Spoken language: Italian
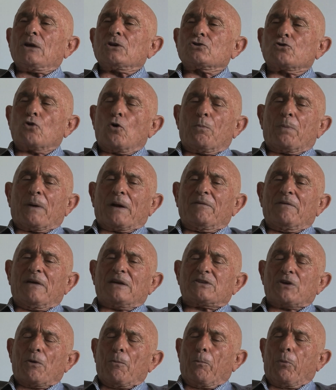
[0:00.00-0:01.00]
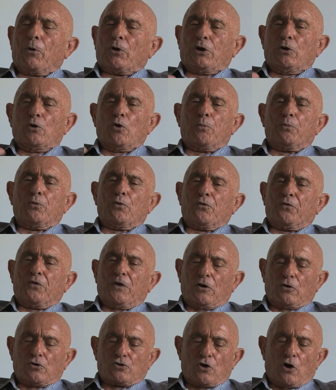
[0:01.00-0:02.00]
Sopra invece è un pochino più
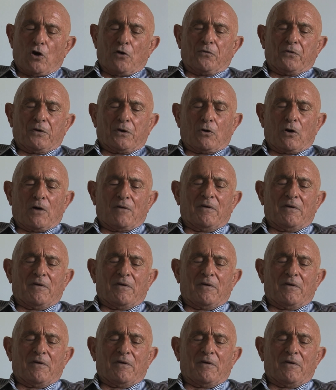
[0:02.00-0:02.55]
filosofico,